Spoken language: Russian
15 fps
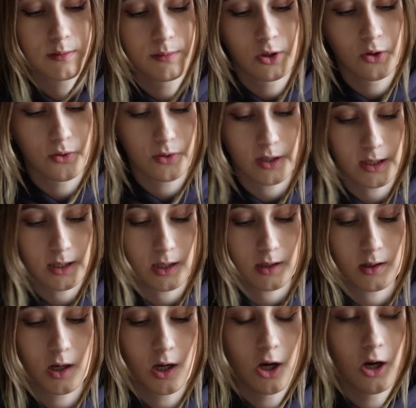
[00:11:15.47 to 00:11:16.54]
многие так
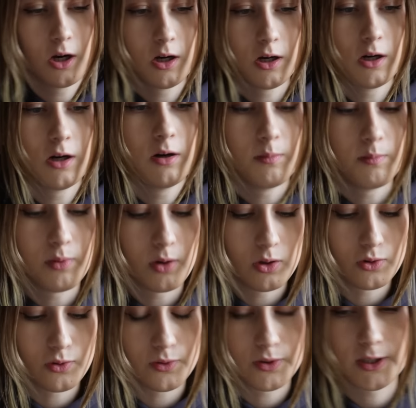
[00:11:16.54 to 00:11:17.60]

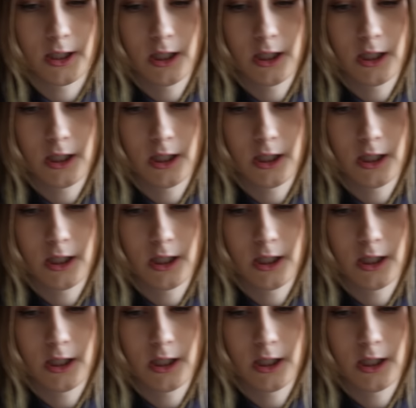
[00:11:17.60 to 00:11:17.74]
пользуются